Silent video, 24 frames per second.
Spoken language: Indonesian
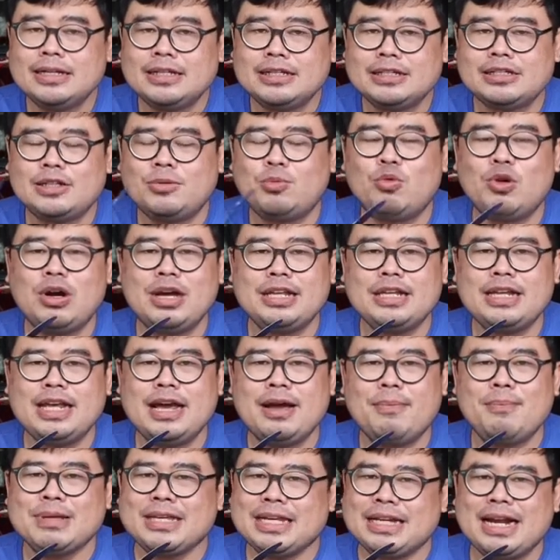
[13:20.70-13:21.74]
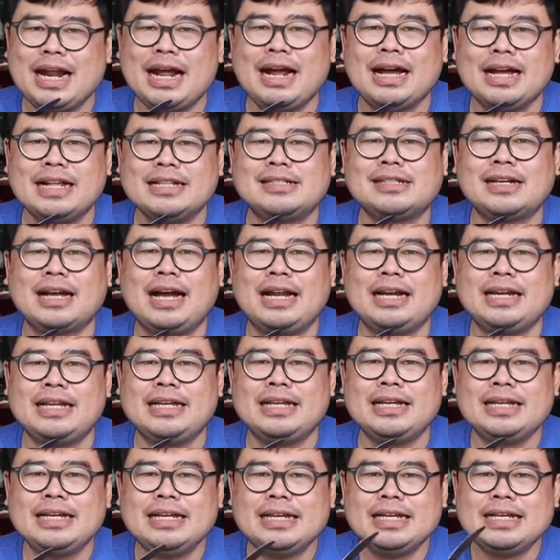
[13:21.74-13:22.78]
Semuanya menyenangkan
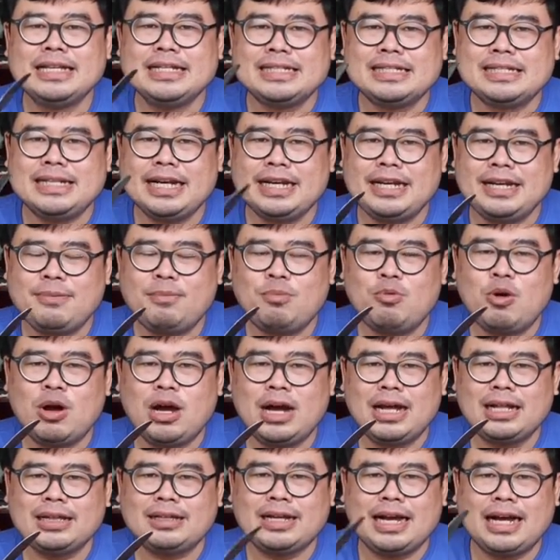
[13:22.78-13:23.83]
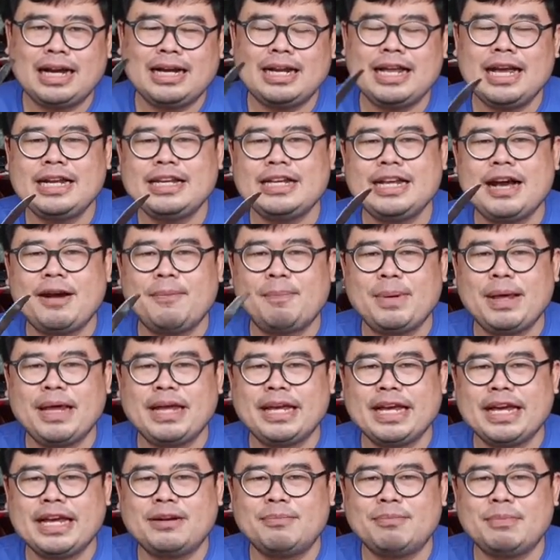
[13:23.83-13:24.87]
sekali. Jadi buat kalian yang
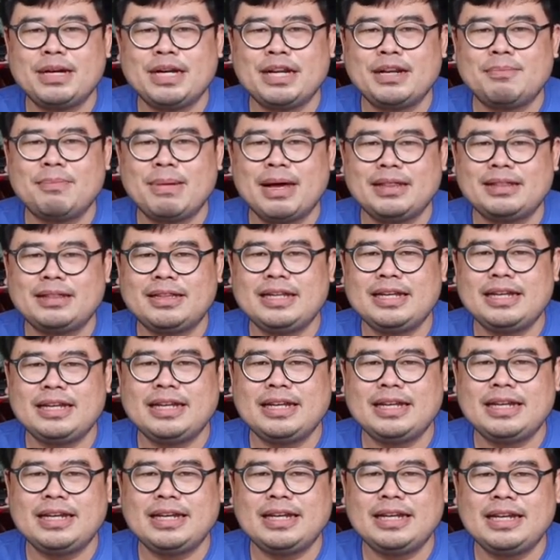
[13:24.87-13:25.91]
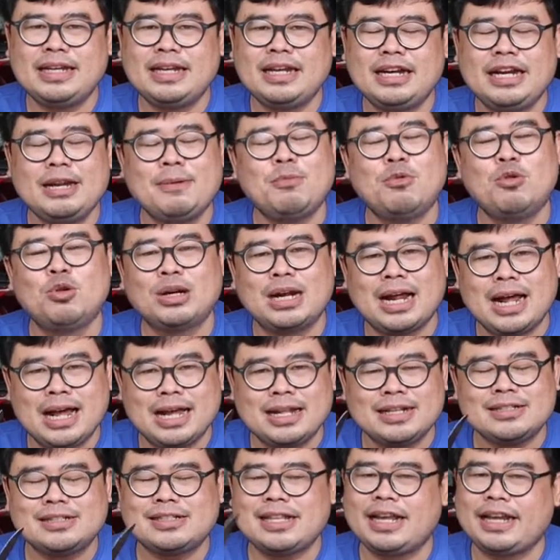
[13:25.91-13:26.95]
pengen menikmati
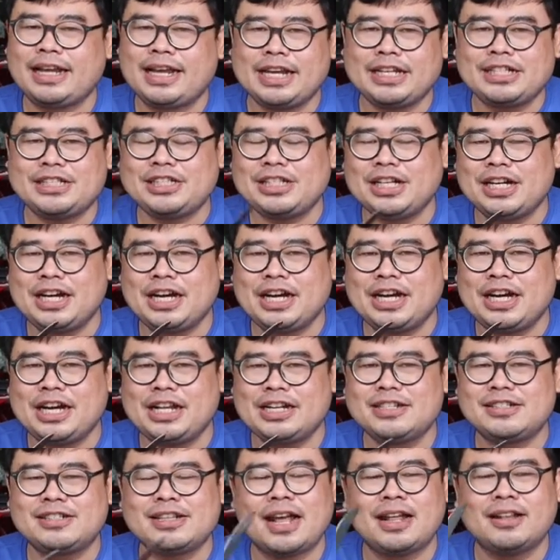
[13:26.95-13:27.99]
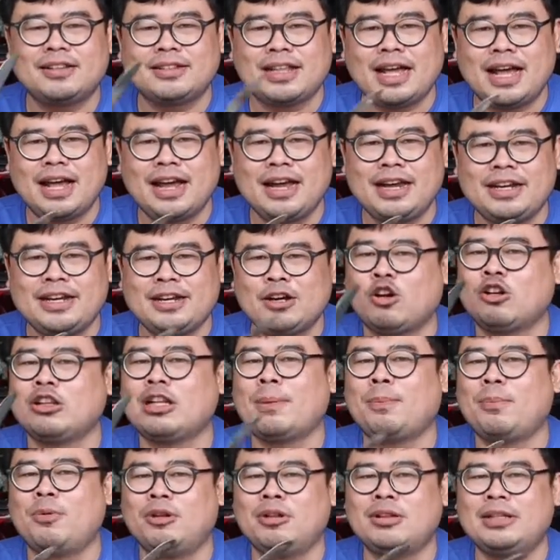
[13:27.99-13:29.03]
liburan, staycation, santai di
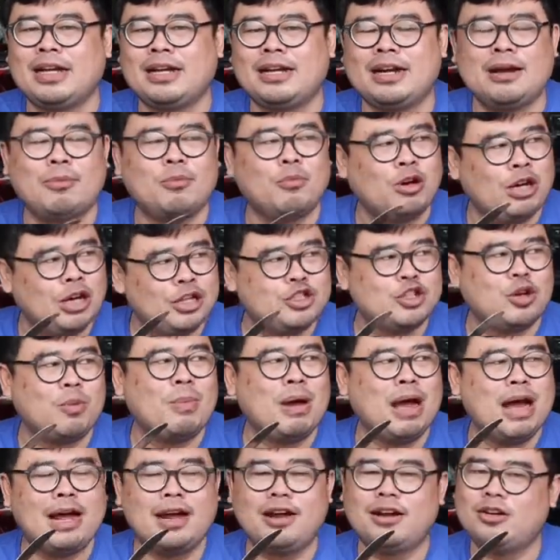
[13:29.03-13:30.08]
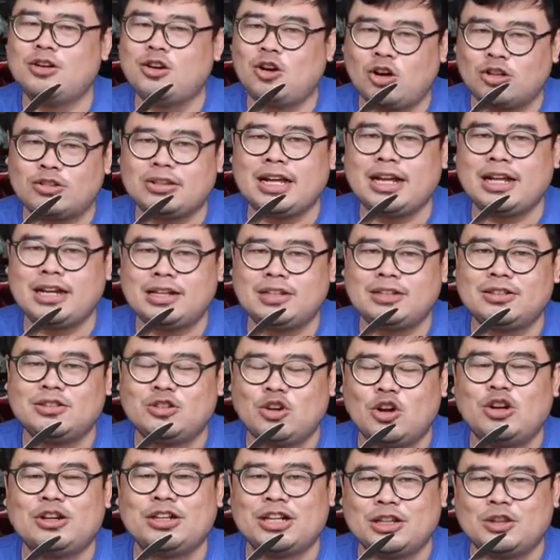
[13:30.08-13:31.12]
kota Pontianak boleh coba Hotel
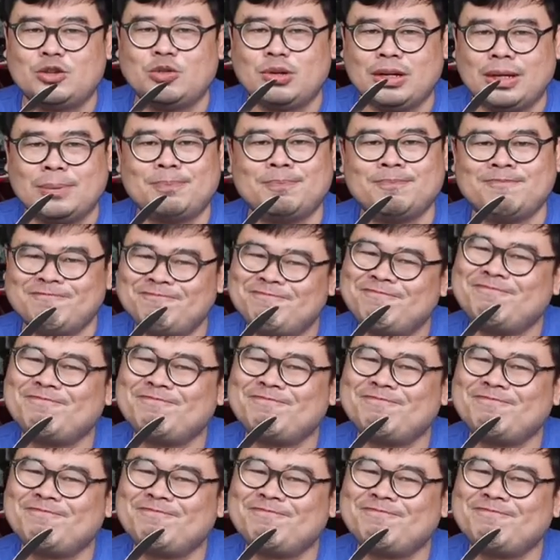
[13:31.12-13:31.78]
Golden Tulip.